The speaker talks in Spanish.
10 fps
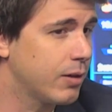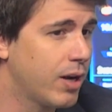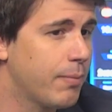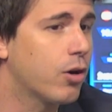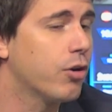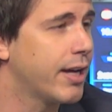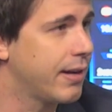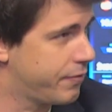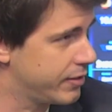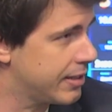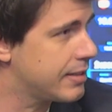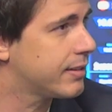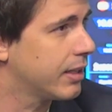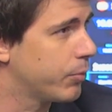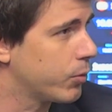una mejora en
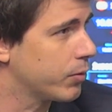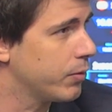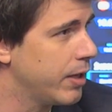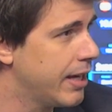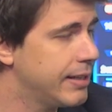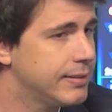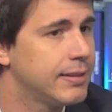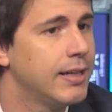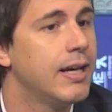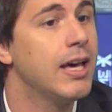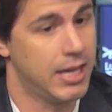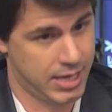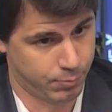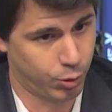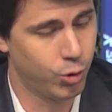eficiencia, y en productividades y
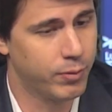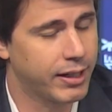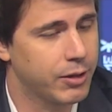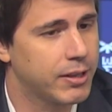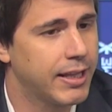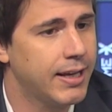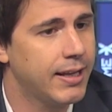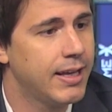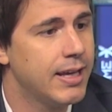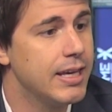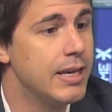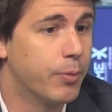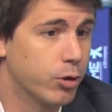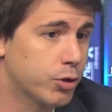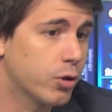en volumen, claro está. Y
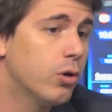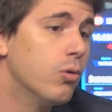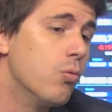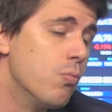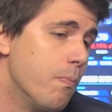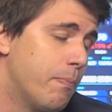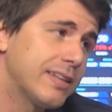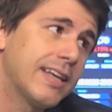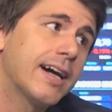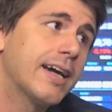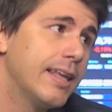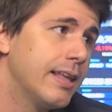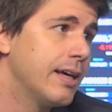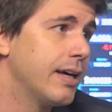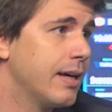por otro, un pasaje
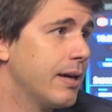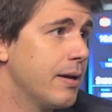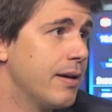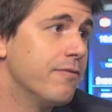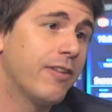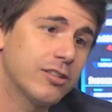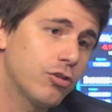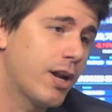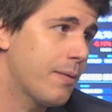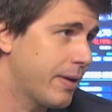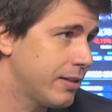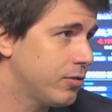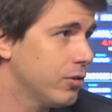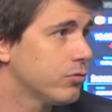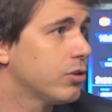de inflación a
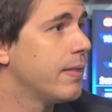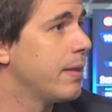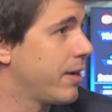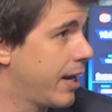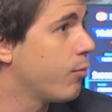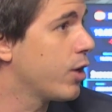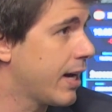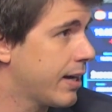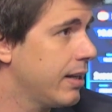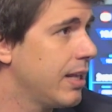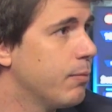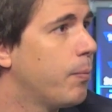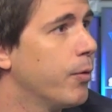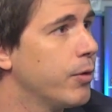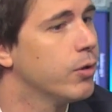precios de manera muy ágil y hemos
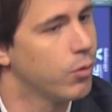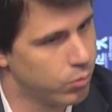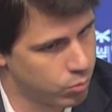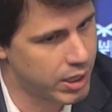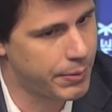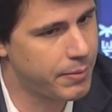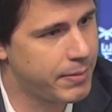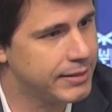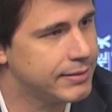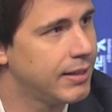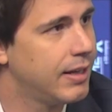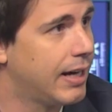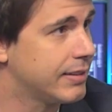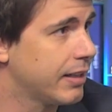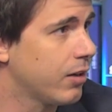podido una vez más
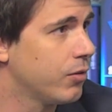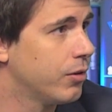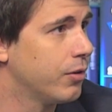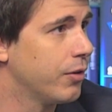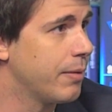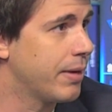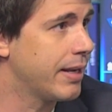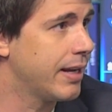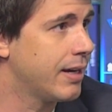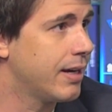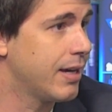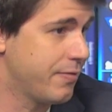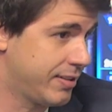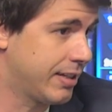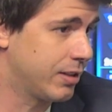hacerlo de manera
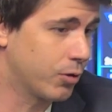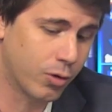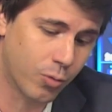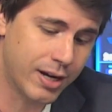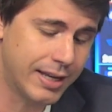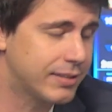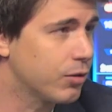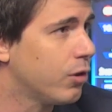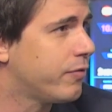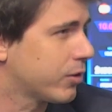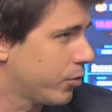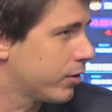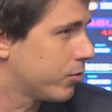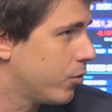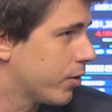eficiente. Con lo cual esos dos
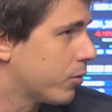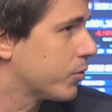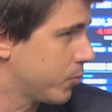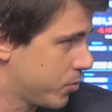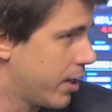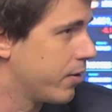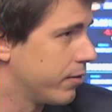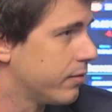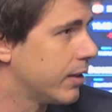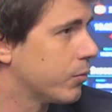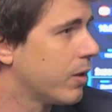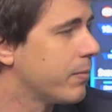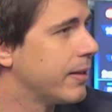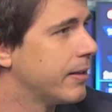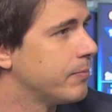factores son los que contribuyeron, mm. naturalmente.